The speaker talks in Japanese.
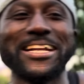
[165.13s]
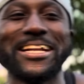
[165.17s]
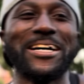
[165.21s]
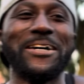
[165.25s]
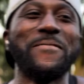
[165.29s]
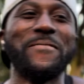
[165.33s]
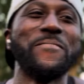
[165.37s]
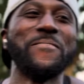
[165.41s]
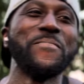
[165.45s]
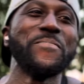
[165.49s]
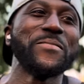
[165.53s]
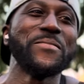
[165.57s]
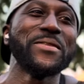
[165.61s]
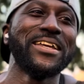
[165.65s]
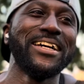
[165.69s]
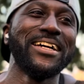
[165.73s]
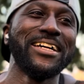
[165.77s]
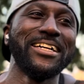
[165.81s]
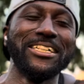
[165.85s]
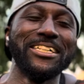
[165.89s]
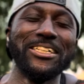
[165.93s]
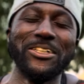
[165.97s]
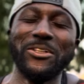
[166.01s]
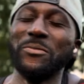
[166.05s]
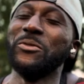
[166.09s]
な
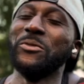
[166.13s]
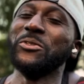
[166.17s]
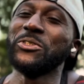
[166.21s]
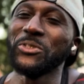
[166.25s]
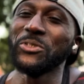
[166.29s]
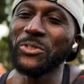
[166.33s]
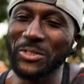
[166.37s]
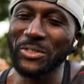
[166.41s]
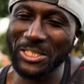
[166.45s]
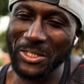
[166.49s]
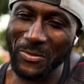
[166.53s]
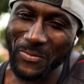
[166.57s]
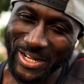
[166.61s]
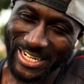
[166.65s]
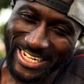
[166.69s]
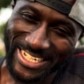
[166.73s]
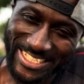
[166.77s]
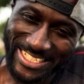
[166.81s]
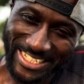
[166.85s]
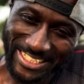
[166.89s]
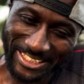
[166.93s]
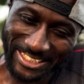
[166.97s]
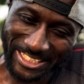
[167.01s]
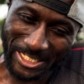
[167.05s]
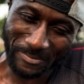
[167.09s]
面白くて笑っ
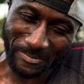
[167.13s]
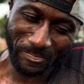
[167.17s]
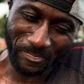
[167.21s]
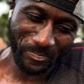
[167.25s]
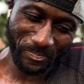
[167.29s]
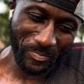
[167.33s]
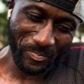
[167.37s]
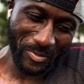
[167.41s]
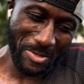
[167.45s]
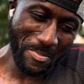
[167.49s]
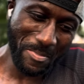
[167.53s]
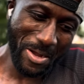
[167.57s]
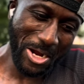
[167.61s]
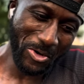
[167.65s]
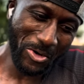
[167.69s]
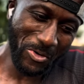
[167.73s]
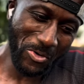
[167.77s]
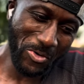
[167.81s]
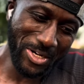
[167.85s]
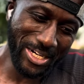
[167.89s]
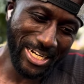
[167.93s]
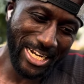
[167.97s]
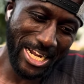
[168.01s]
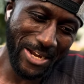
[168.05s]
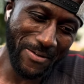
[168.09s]
ちゃったまあ
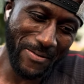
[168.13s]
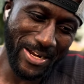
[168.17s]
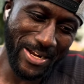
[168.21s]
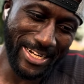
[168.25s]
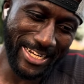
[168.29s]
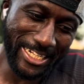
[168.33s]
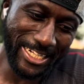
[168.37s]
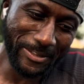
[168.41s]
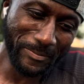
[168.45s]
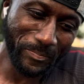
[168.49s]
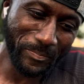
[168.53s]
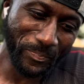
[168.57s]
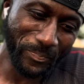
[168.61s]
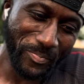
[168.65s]
今回はね